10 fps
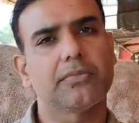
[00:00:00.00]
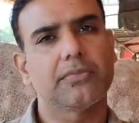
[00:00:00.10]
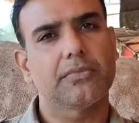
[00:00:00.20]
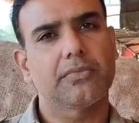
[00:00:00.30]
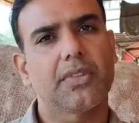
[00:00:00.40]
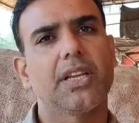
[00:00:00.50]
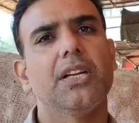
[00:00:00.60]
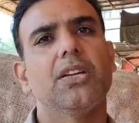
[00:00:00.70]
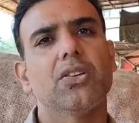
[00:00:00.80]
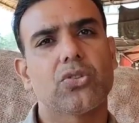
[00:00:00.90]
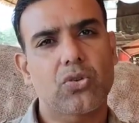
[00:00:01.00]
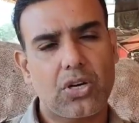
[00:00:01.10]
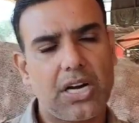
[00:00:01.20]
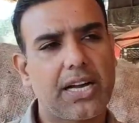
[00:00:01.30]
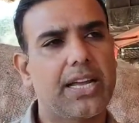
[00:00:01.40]
सुखा करके और ग्रेडिंग बना
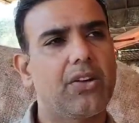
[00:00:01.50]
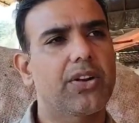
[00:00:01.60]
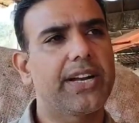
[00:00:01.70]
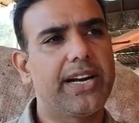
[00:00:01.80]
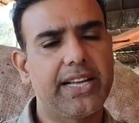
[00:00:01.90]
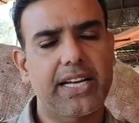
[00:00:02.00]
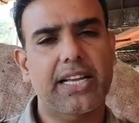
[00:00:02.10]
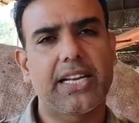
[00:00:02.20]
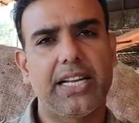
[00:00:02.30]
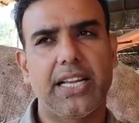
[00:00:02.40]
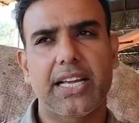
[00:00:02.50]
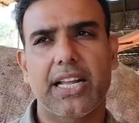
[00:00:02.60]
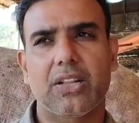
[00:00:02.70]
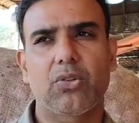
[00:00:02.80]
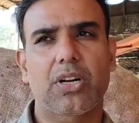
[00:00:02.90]
करके और ग्रेडिंग करके नहीं लेके
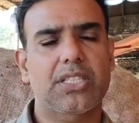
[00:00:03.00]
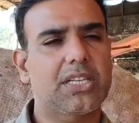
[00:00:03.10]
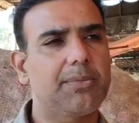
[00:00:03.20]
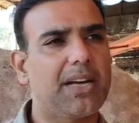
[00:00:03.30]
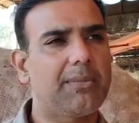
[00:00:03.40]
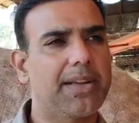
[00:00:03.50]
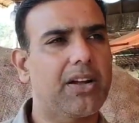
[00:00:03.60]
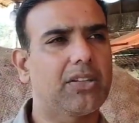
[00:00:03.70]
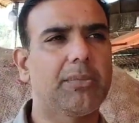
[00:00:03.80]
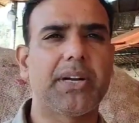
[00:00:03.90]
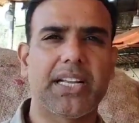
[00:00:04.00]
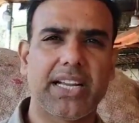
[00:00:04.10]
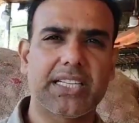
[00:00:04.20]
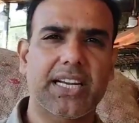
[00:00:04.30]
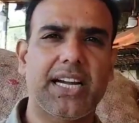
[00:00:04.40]
आ रहे तो कच्चे माल में क्या होता है
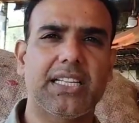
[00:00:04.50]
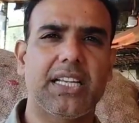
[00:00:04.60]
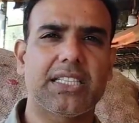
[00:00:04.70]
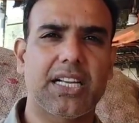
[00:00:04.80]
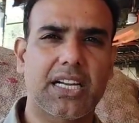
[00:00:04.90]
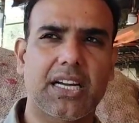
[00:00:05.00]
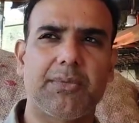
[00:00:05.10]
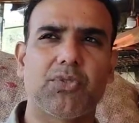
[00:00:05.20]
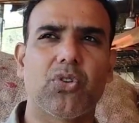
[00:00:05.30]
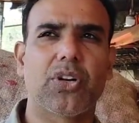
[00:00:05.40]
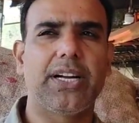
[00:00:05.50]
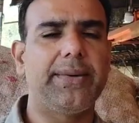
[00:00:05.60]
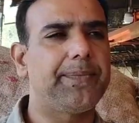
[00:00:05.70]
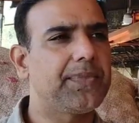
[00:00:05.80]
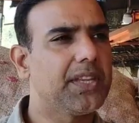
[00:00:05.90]
मिट्टी की शिकायत है छिलका हम्म। कमजोर
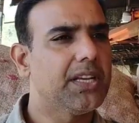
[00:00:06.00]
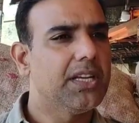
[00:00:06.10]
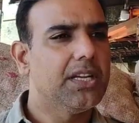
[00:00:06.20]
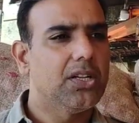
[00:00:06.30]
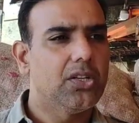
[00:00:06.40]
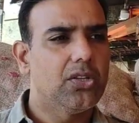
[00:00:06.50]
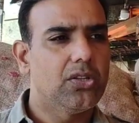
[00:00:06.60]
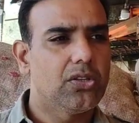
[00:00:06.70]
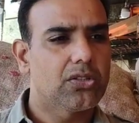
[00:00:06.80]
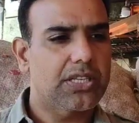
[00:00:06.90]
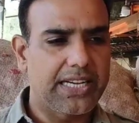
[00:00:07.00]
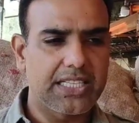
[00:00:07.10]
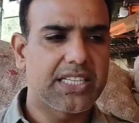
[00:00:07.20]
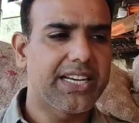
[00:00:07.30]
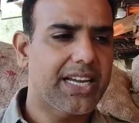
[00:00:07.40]
है
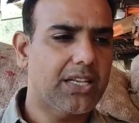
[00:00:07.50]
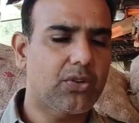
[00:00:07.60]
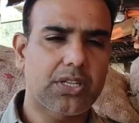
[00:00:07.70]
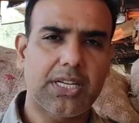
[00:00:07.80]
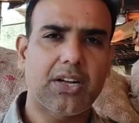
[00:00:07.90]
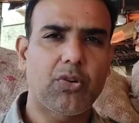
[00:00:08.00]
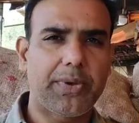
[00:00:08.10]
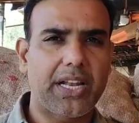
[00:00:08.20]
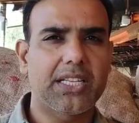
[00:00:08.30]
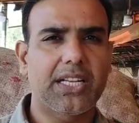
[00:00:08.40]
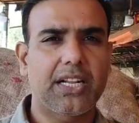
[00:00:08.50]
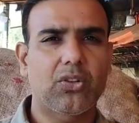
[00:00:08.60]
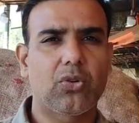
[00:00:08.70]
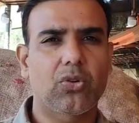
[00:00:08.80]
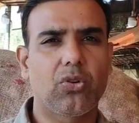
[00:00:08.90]
साइज ठीक है थोड़ा सा अगर वो मेहनत करे
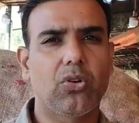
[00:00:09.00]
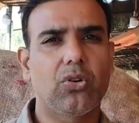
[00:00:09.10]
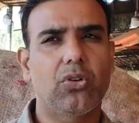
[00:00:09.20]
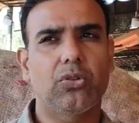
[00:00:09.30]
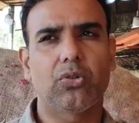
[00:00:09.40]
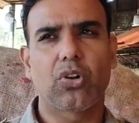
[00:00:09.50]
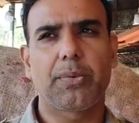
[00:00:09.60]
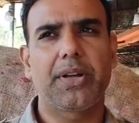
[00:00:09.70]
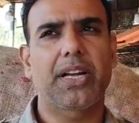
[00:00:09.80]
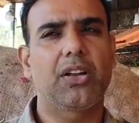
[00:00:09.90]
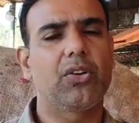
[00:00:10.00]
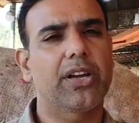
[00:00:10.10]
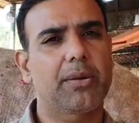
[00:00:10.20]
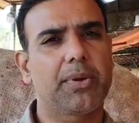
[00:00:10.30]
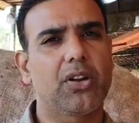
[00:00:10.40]
तो उनको दो रुपए किलो
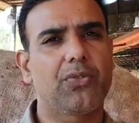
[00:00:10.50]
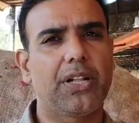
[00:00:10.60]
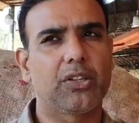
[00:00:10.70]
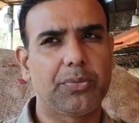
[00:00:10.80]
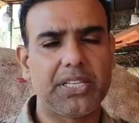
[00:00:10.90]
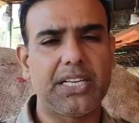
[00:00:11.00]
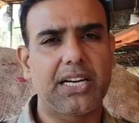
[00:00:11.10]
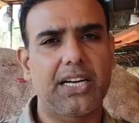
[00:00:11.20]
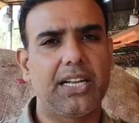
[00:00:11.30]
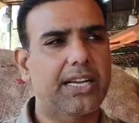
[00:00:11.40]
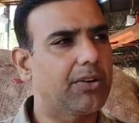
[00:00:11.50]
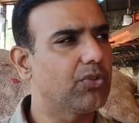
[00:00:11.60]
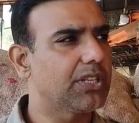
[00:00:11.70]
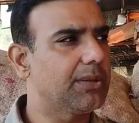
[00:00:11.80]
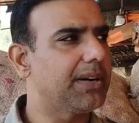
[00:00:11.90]
एक रुपए किलो फालतू मिल जाएगा लेकिन
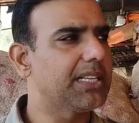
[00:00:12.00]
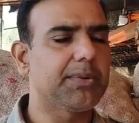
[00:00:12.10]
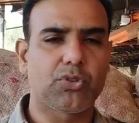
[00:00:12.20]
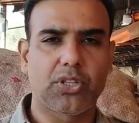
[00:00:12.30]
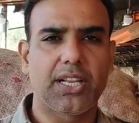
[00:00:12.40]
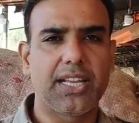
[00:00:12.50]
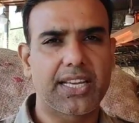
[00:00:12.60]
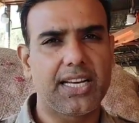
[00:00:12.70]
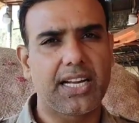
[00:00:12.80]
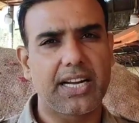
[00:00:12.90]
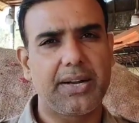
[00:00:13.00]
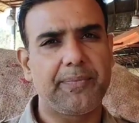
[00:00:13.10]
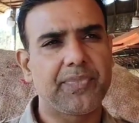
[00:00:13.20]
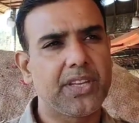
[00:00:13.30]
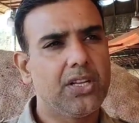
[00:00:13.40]
वो जल्दबाजी में सौदा लेके आ रहे हैं